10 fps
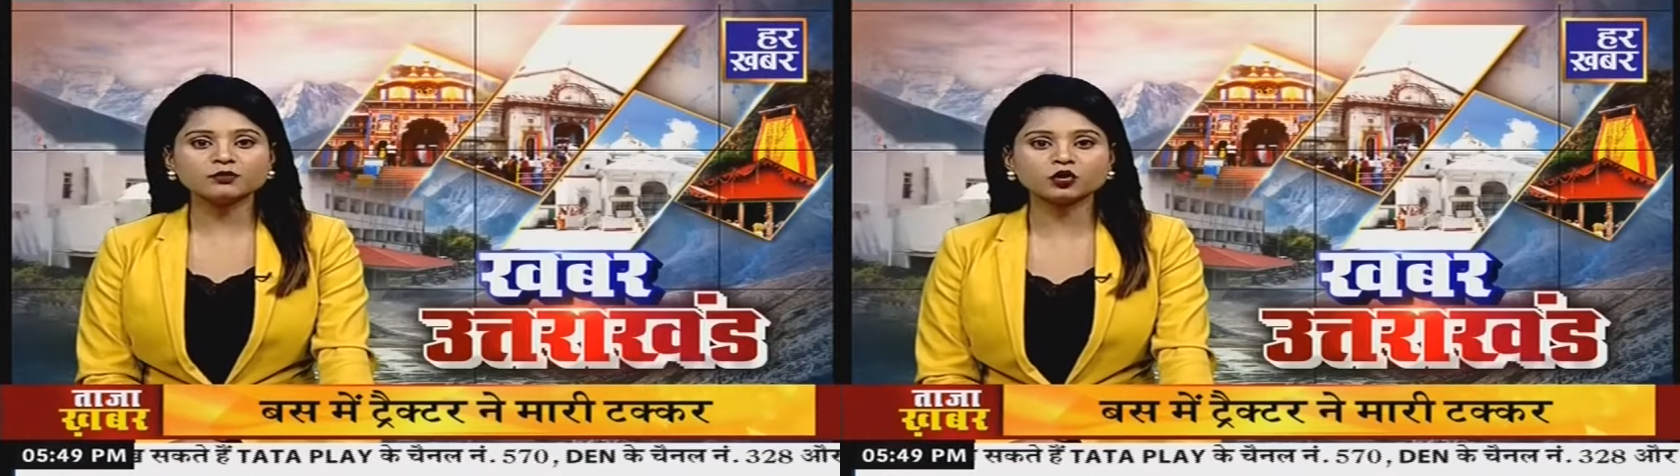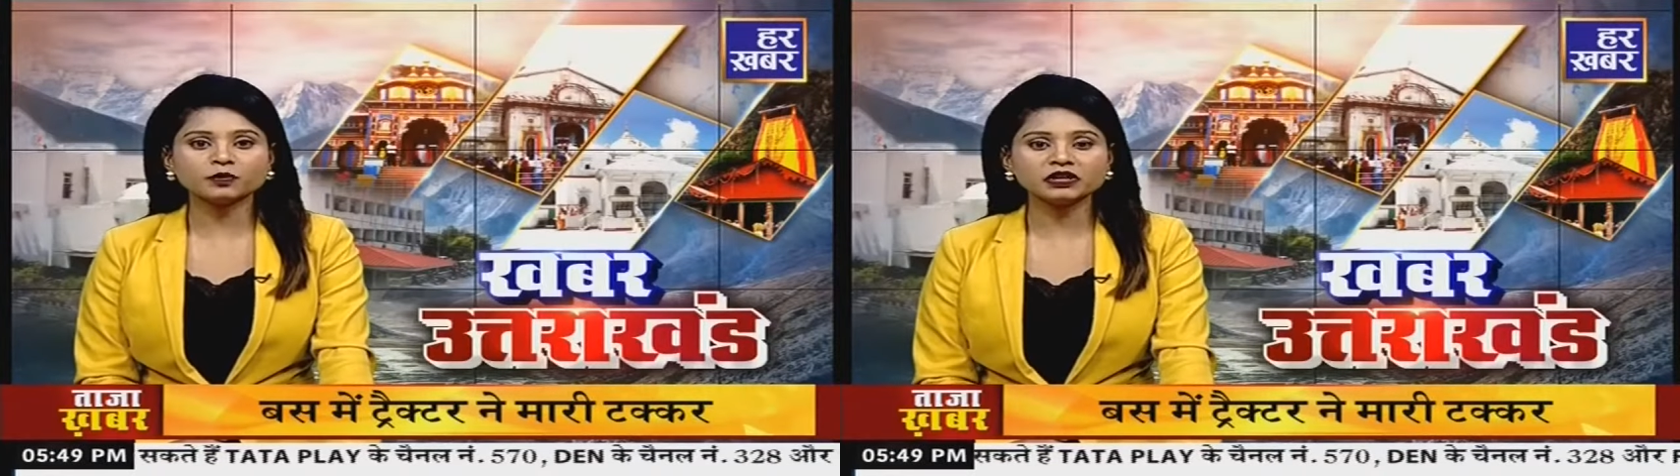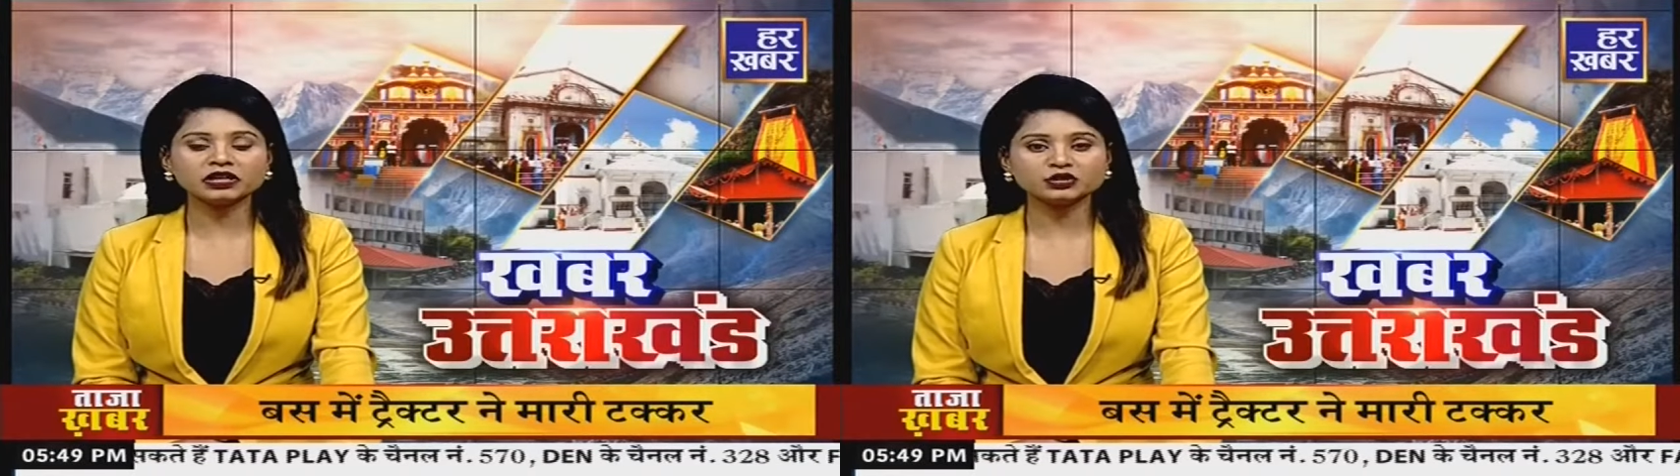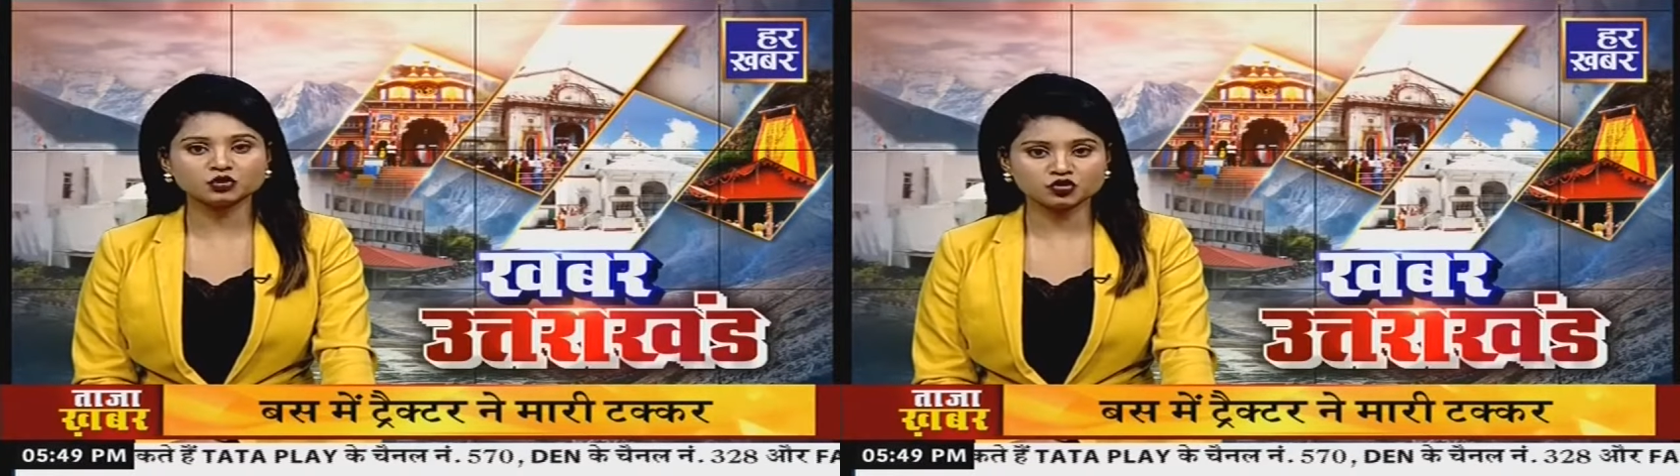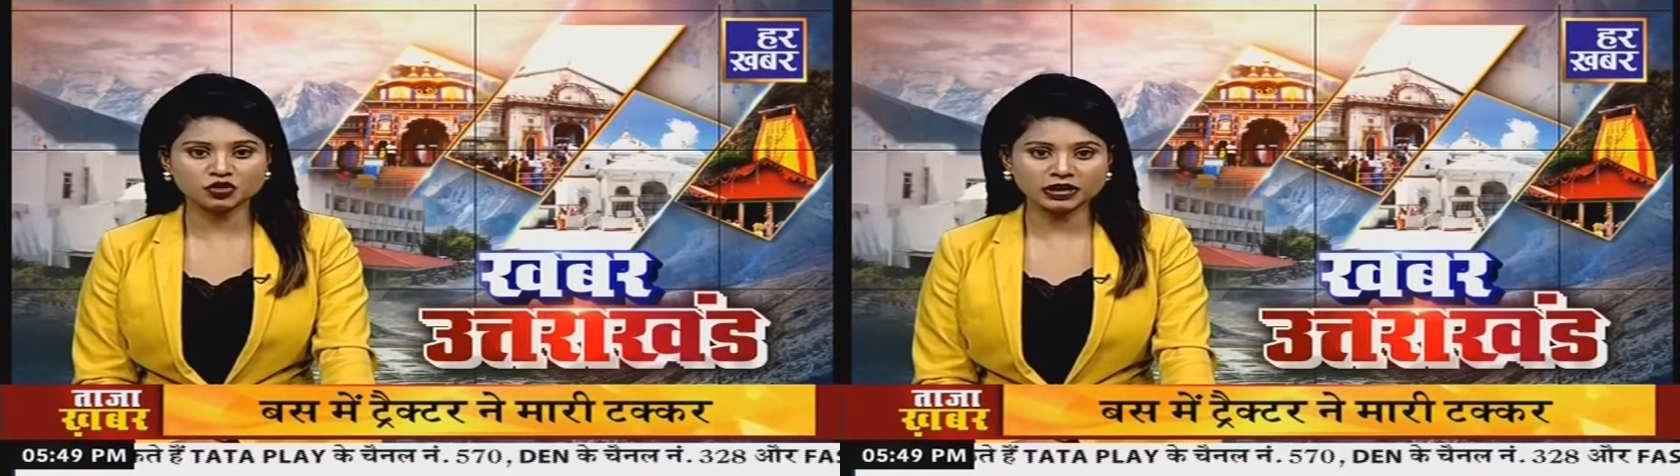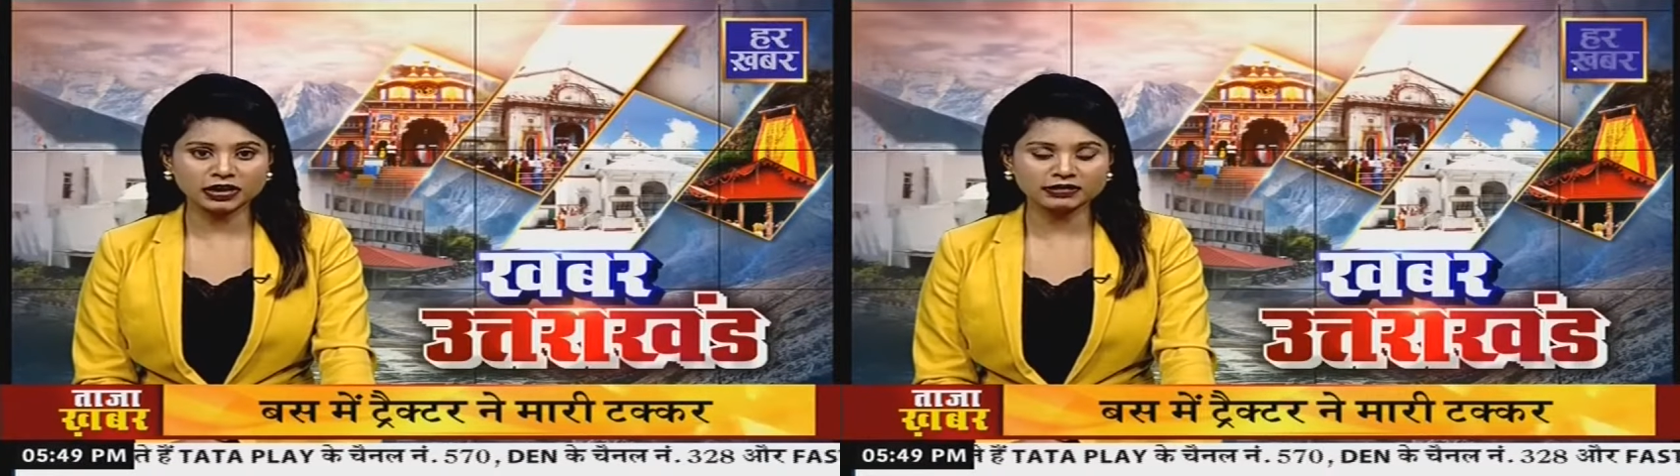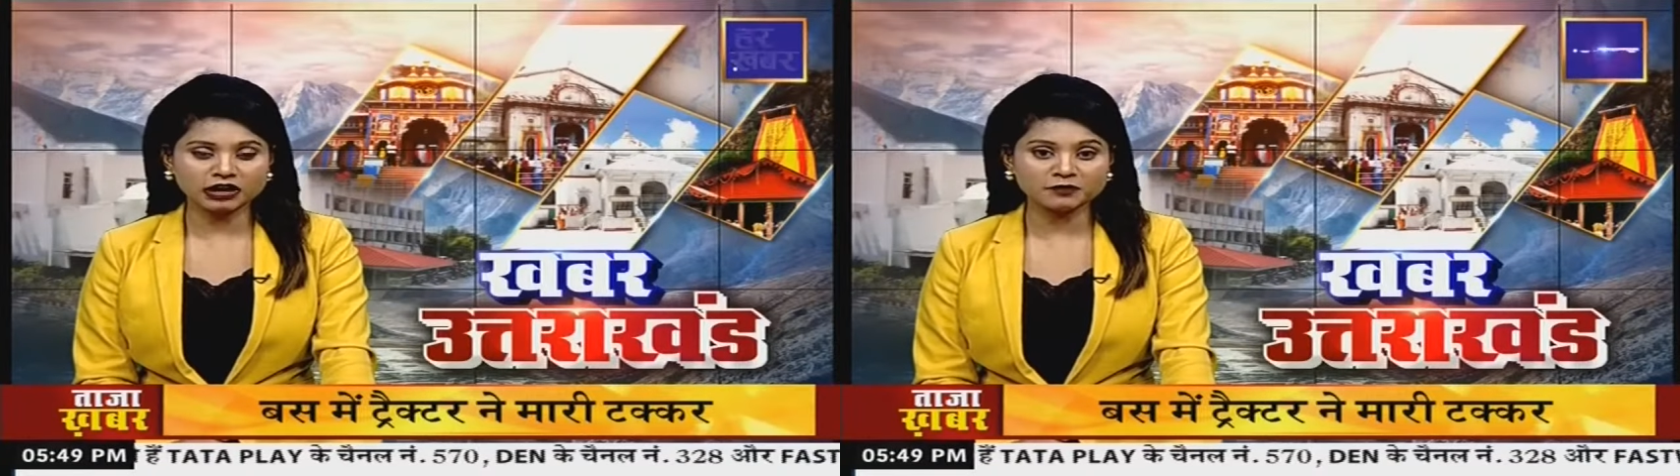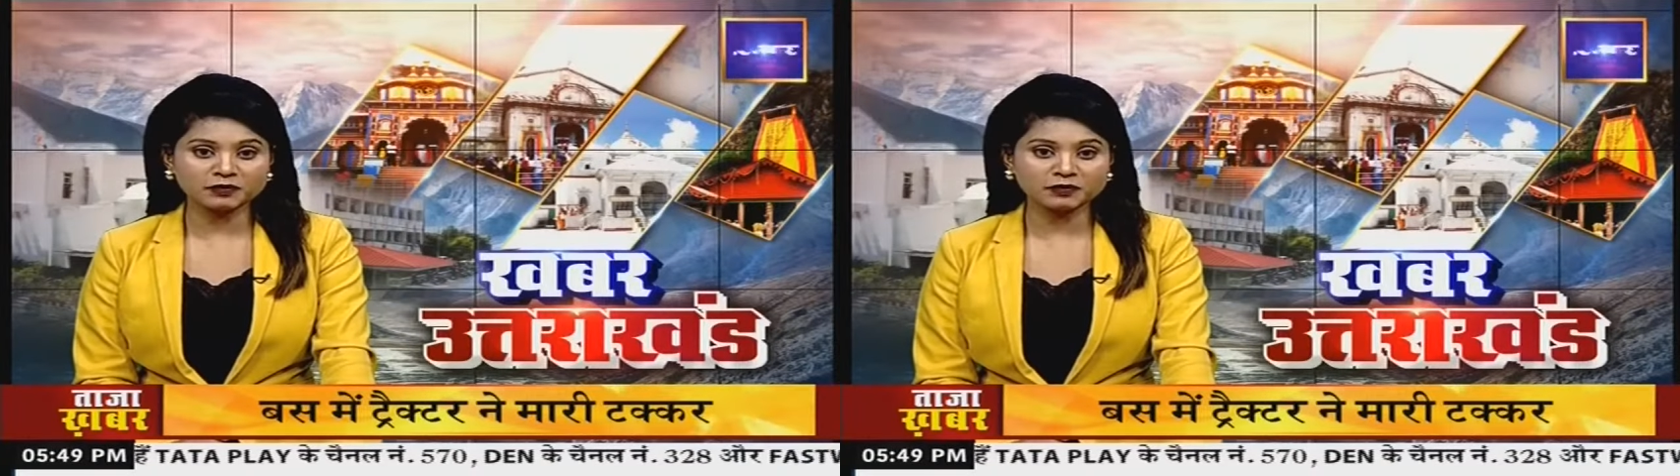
मुखबिर की सूचना के आधार